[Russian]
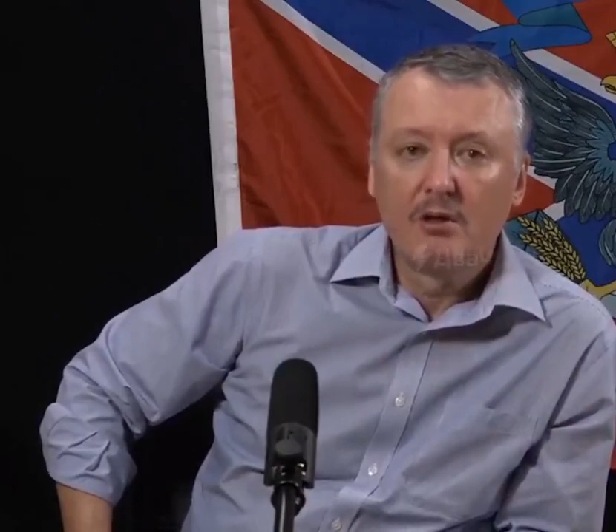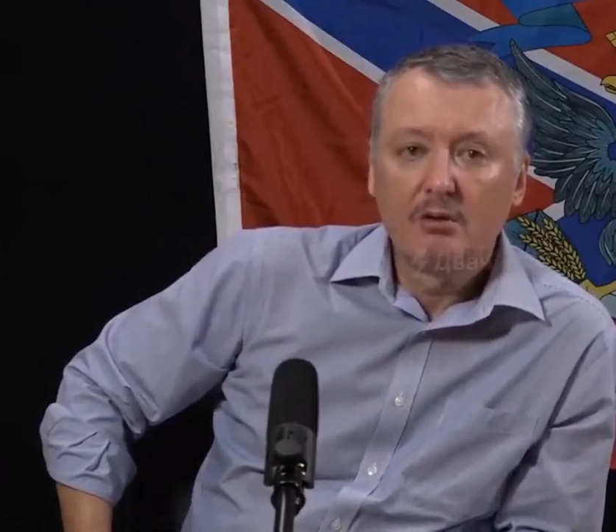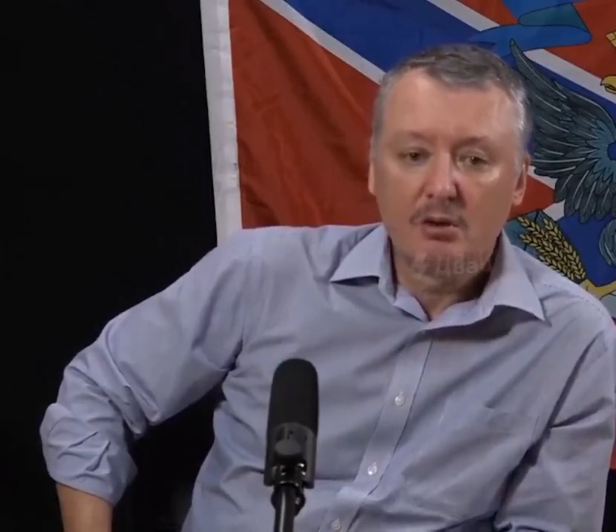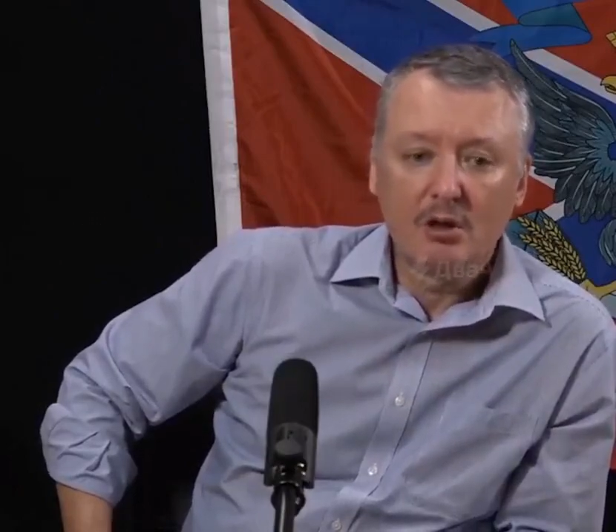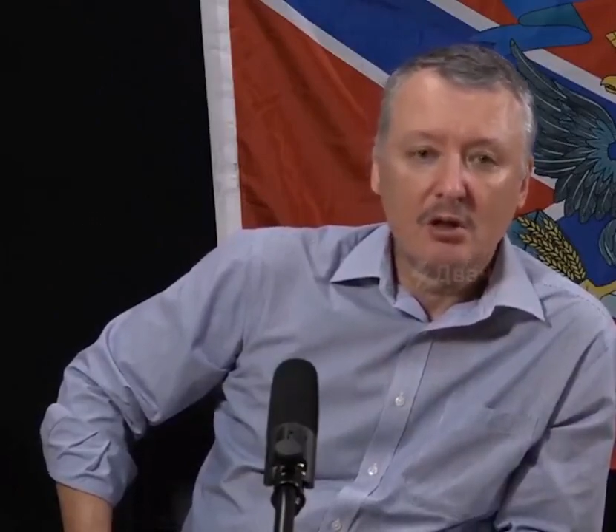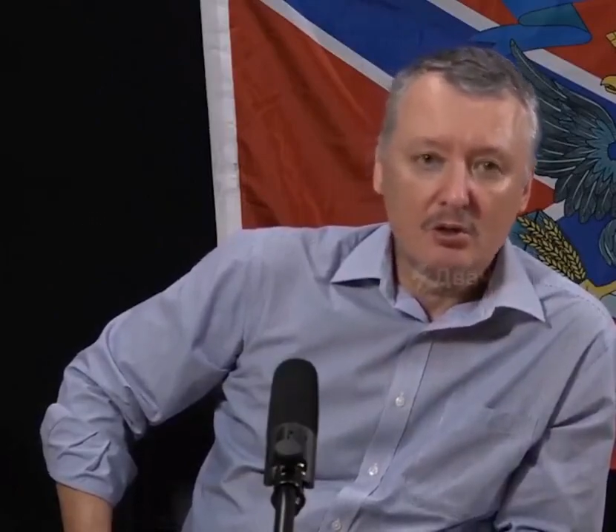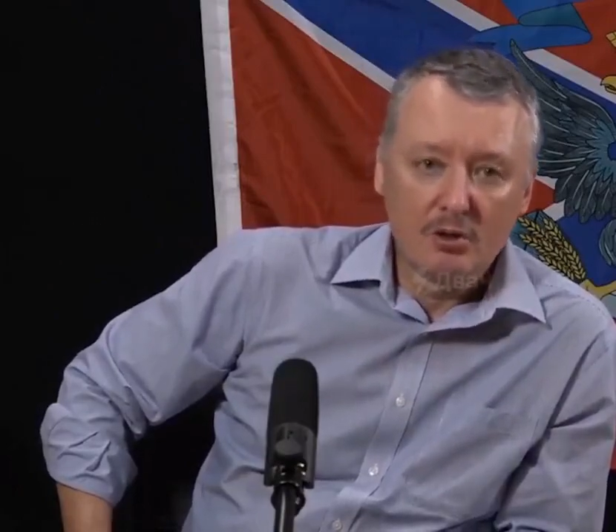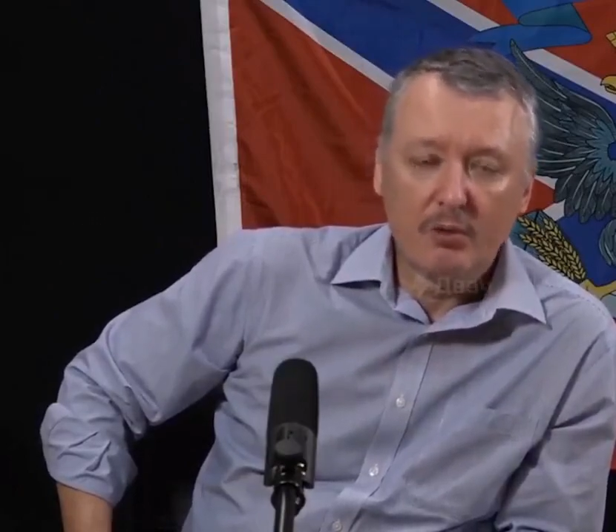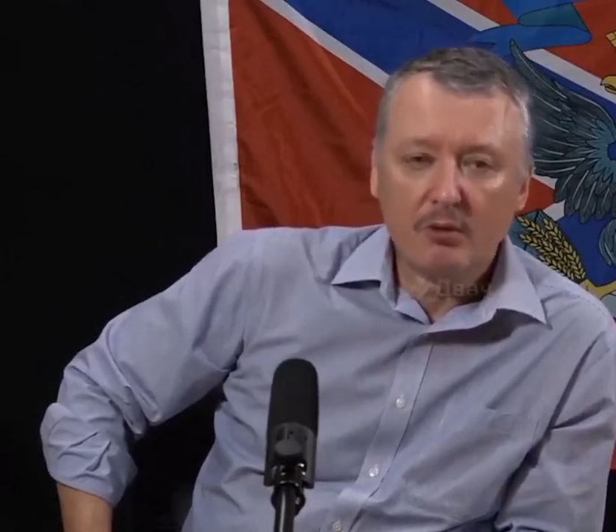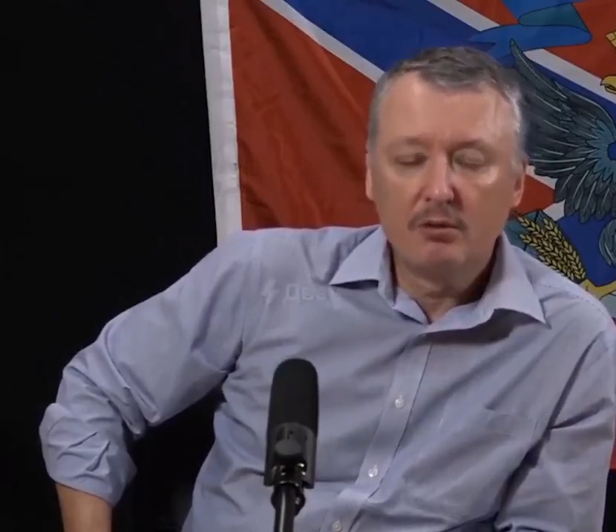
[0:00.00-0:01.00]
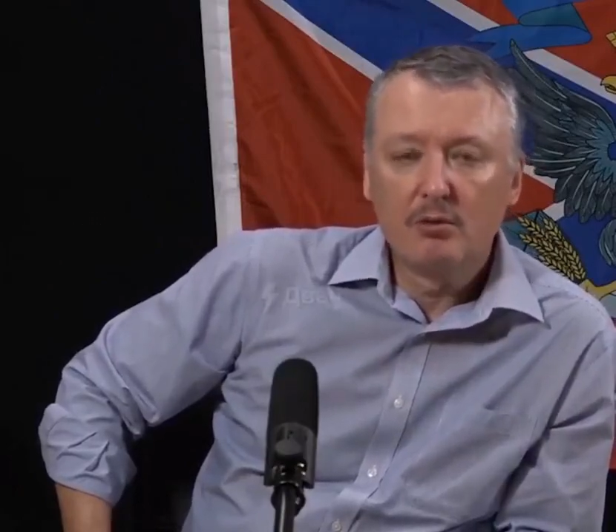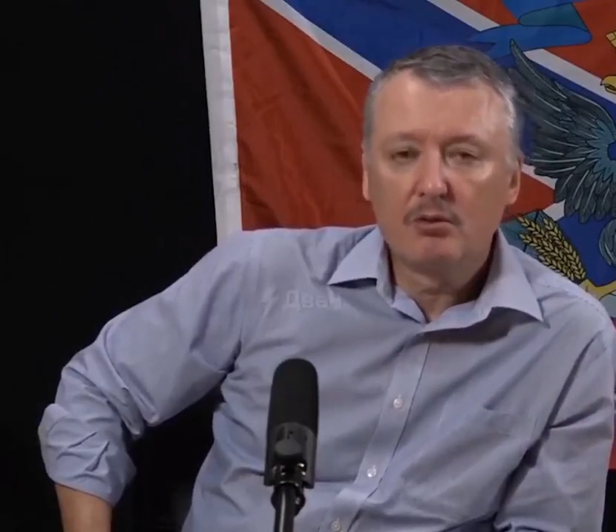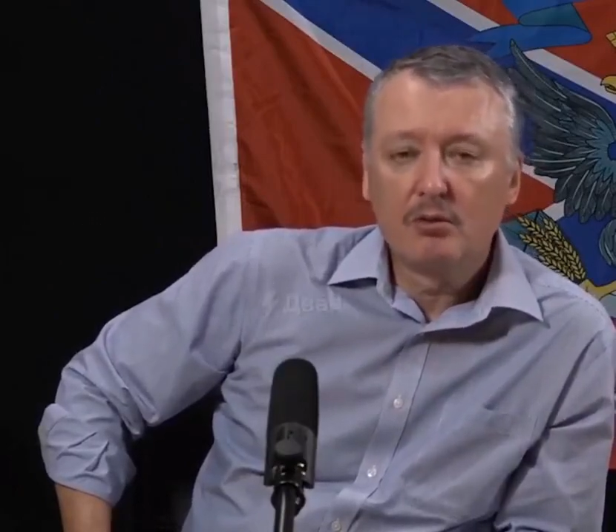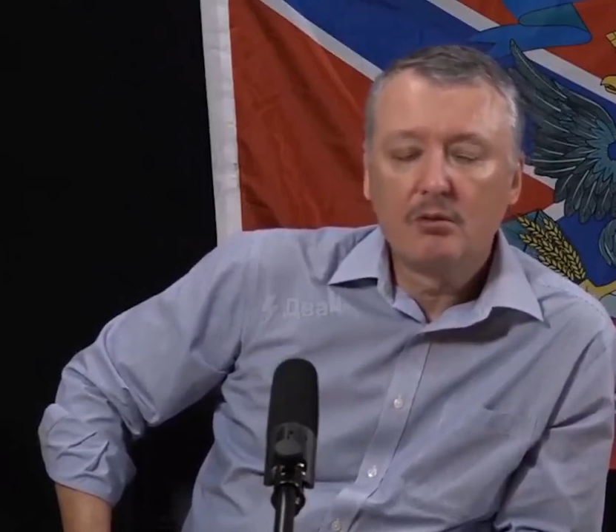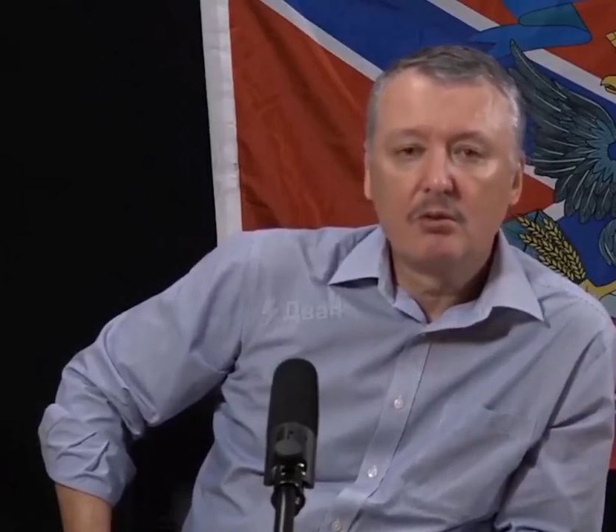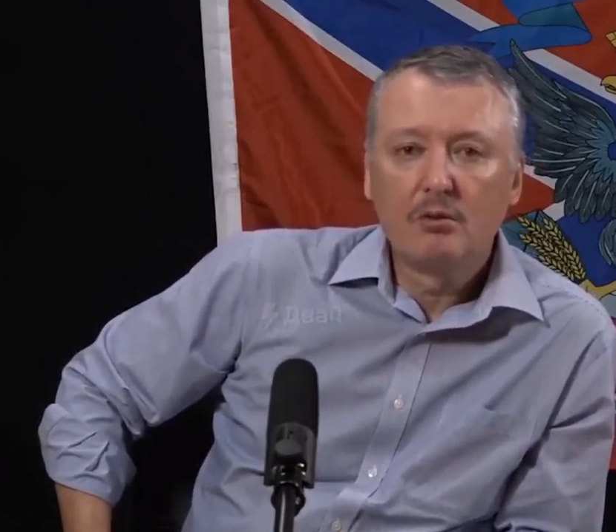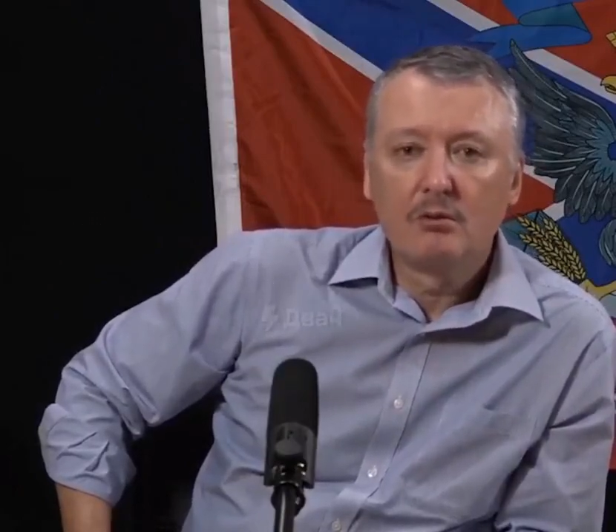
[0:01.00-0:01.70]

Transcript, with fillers: то тогда еще проведут что-нибудь.